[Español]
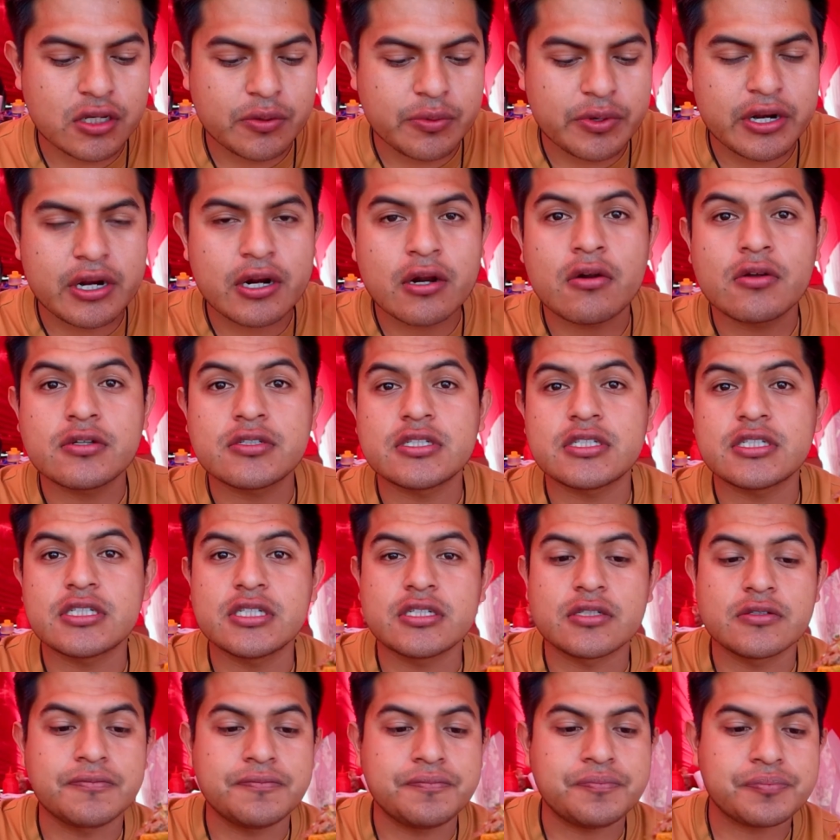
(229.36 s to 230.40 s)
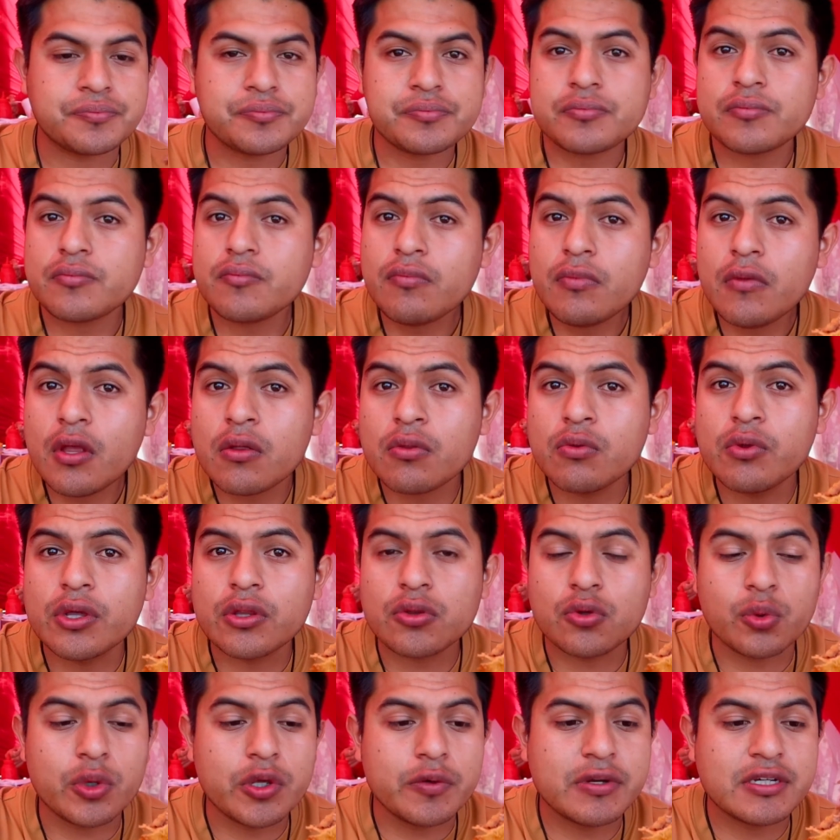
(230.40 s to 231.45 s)
de birria no sé si en donde
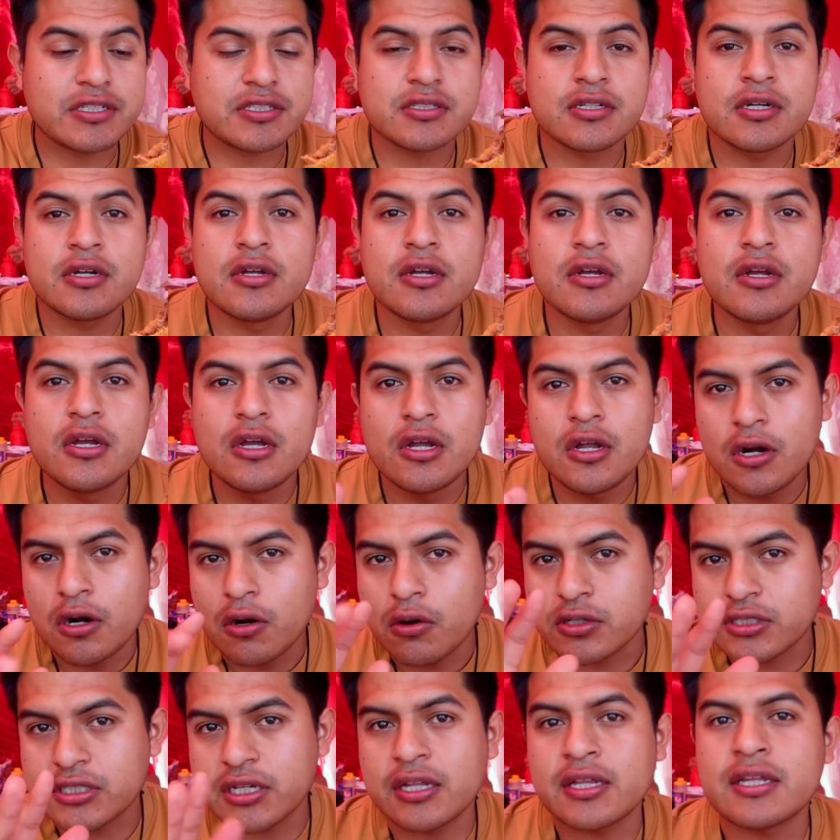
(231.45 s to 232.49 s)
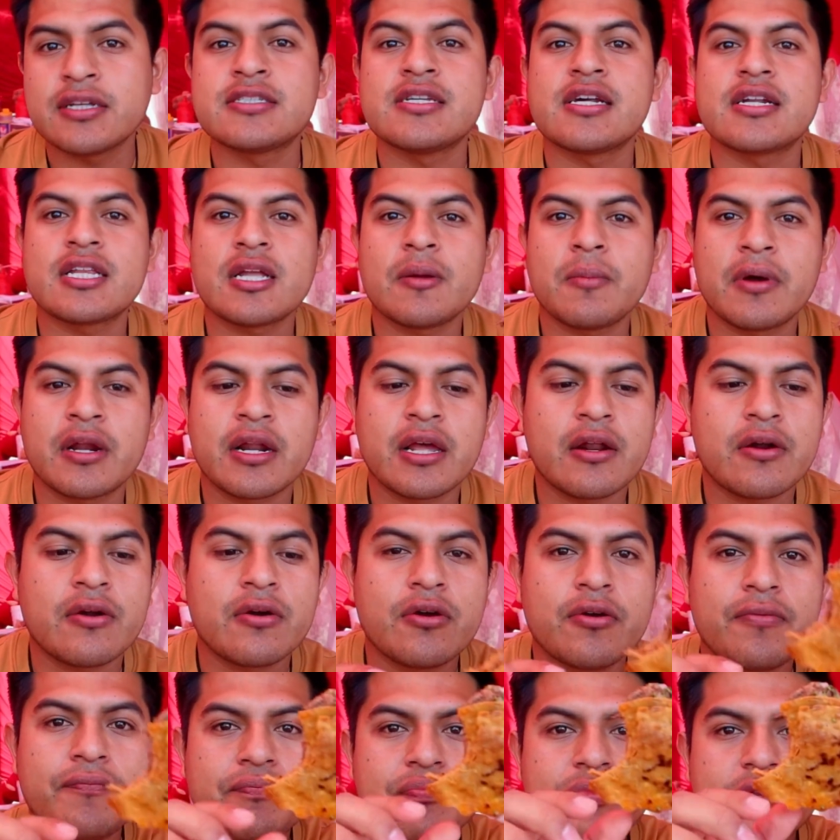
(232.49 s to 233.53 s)
tú vivas los hagan de cierta manera,
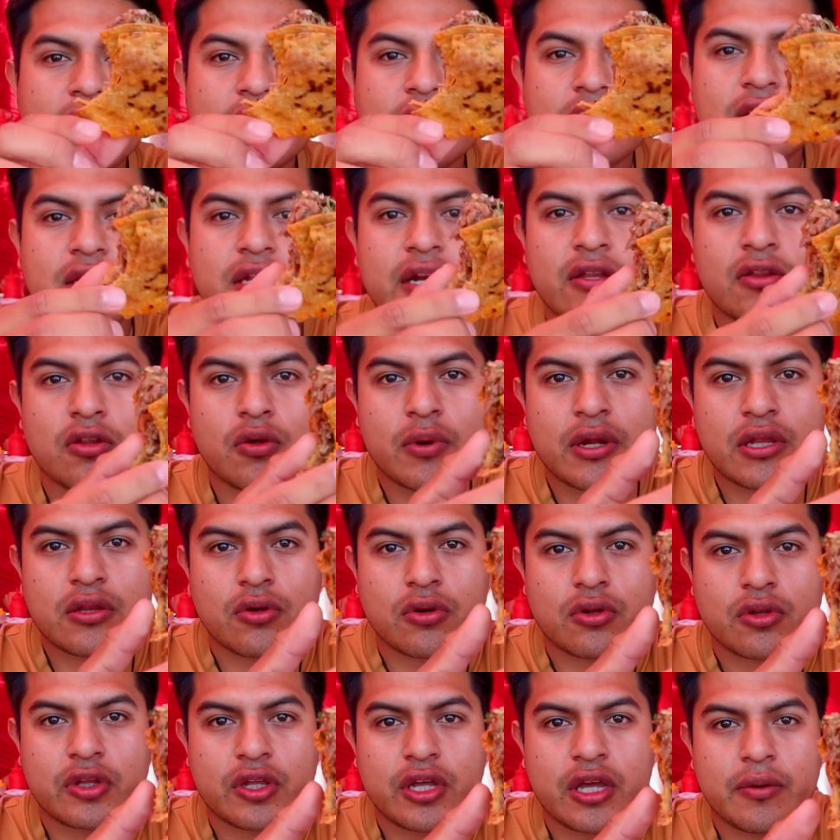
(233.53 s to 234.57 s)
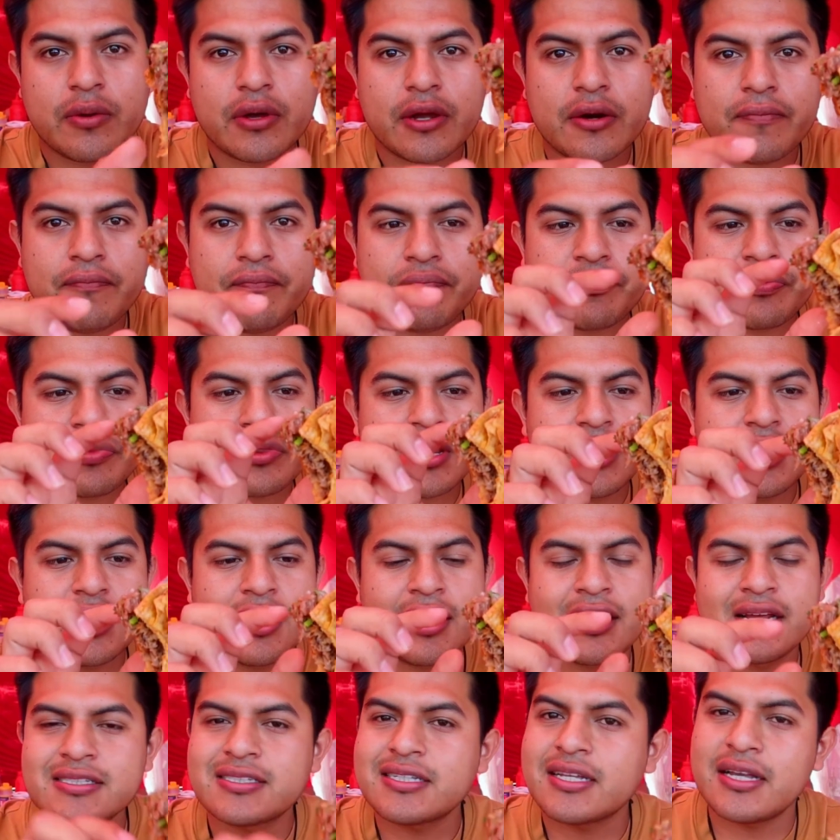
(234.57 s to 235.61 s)
¿no? Aquí traen doble tortilla, vean.
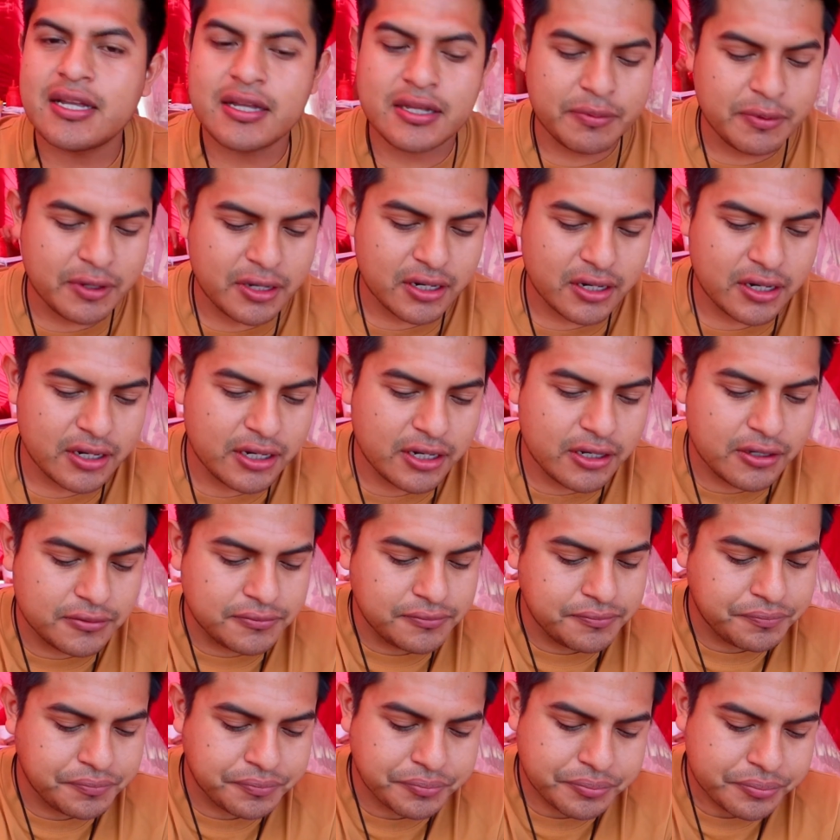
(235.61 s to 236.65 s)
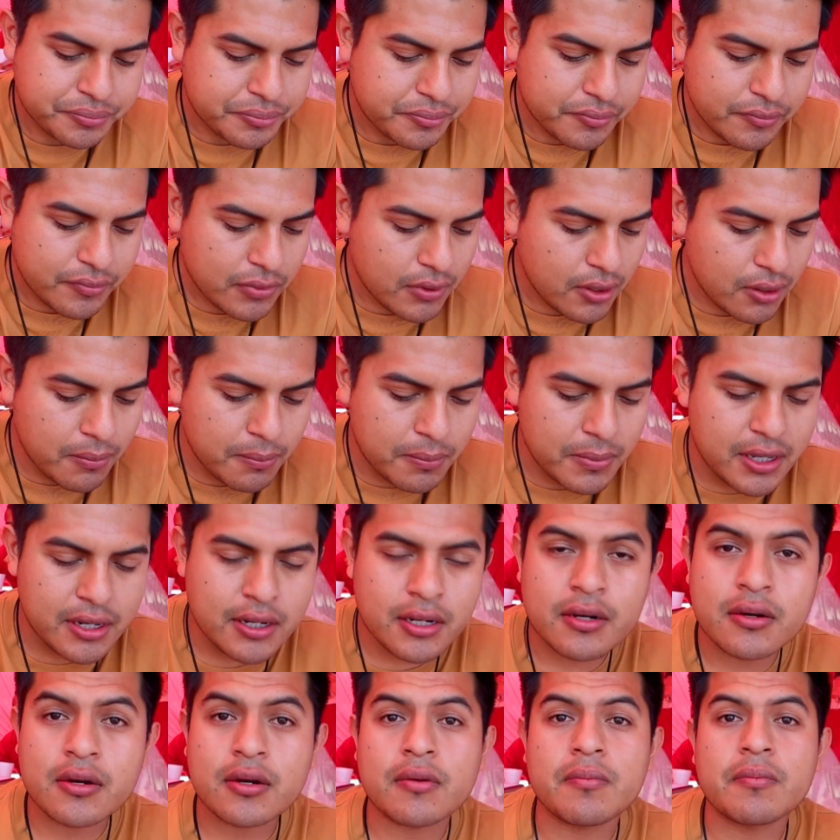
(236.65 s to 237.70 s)
En esta birrería
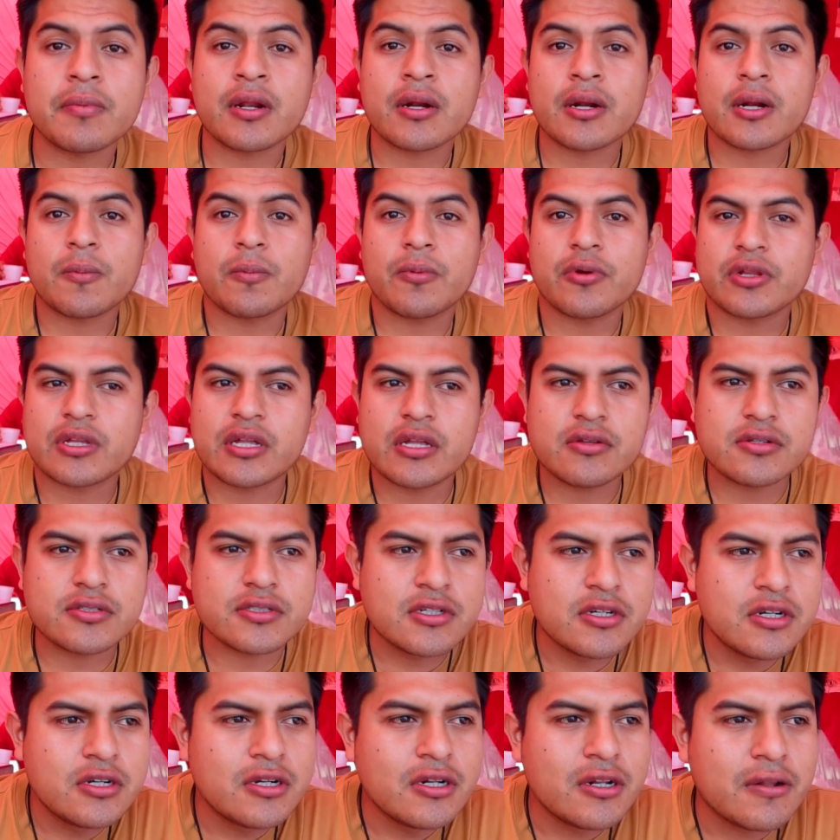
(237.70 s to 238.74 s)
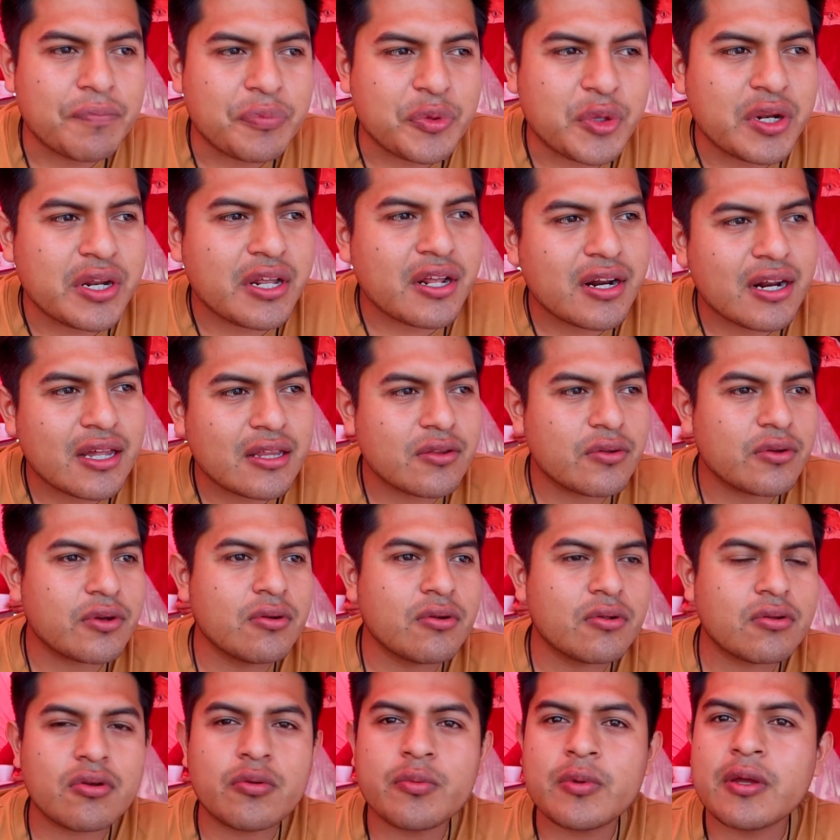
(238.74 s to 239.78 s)
vienen bien reportados. Tiene rato que
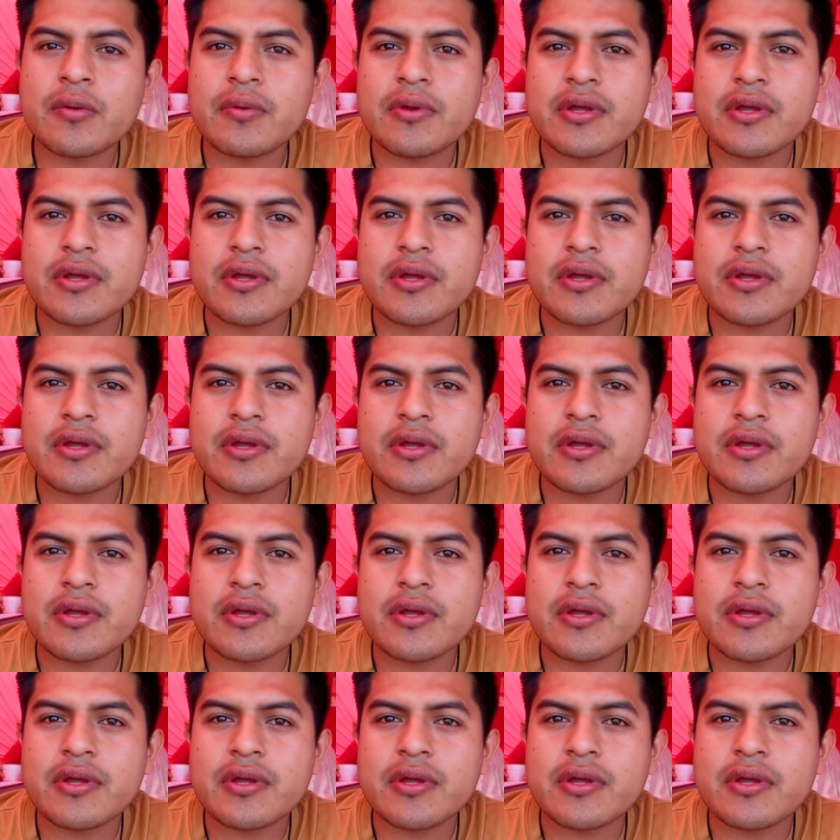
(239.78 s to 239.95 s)
no comía